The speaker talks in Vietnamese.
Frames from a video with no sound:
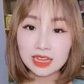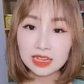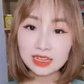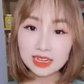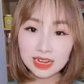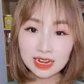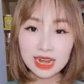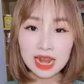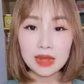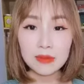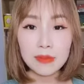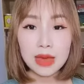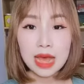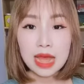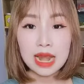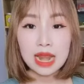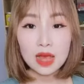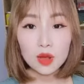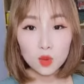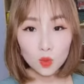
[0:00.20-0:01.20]
ngực đàn bà
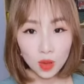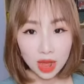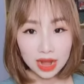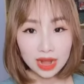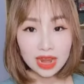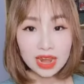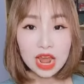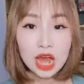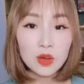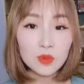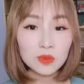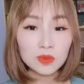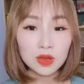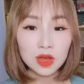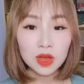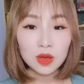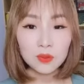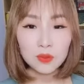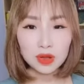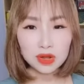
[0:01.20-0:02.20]
là quà đàn ông,
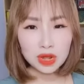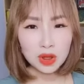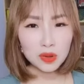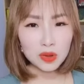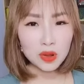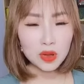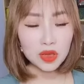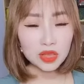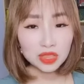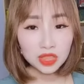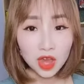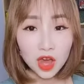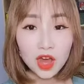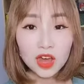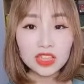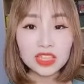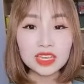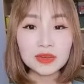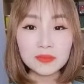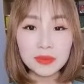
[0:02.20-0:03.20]
một câu nói thô
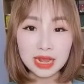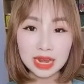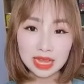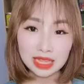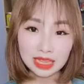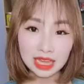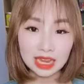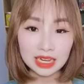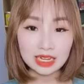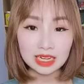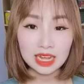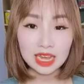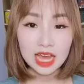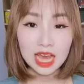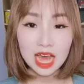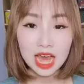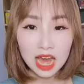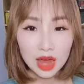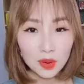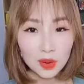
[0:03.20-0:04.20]
nhưng mà lại thật,
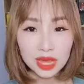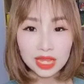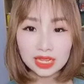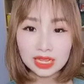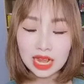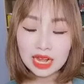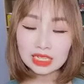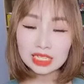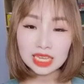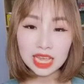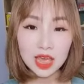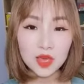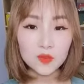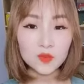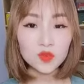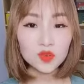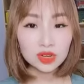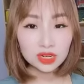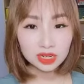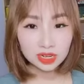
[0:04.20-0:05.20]
hầu hết các chị em
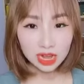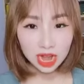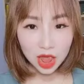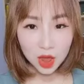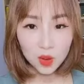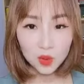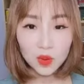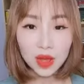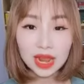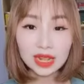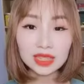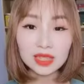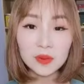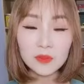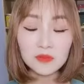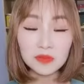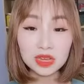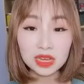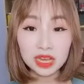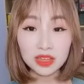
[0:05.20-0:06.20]
phụ nữ đều quan
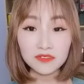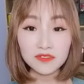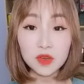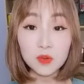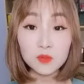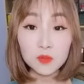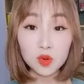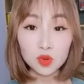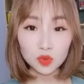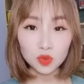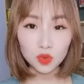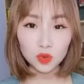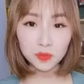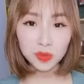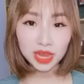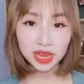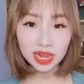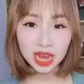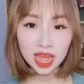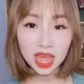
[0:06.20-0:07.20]
tâm tới cái vòng một của
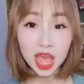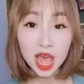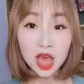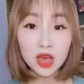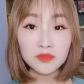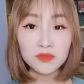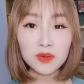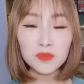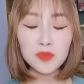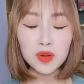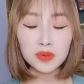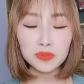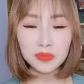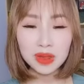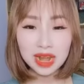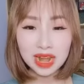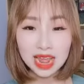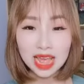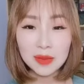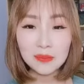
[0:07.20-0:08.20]
mình này vòng một mà
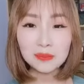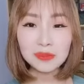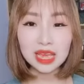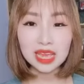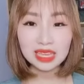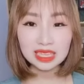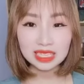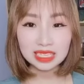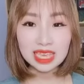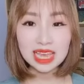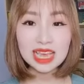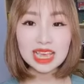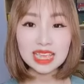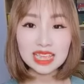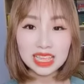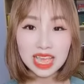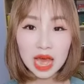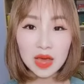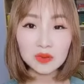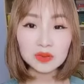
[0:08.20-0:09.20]
lép chảy xệ
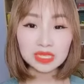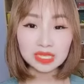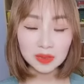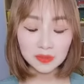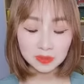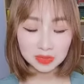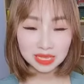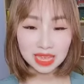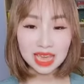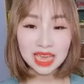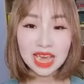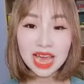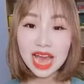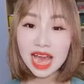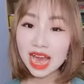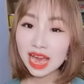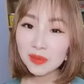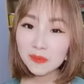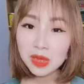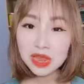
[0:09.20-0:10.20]
nhão sập xệ
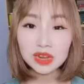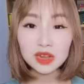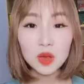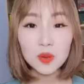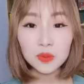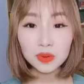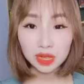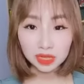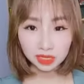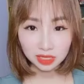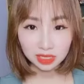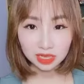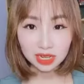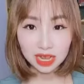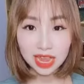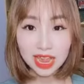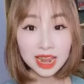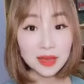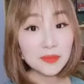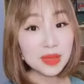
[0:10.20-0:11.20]
hai bên không cân xứng
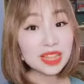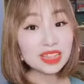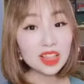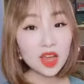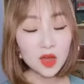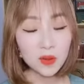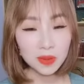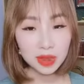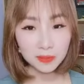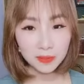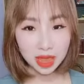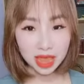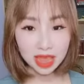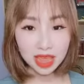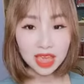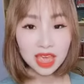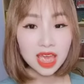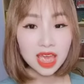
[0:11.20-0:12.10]
hay là bên to bên bé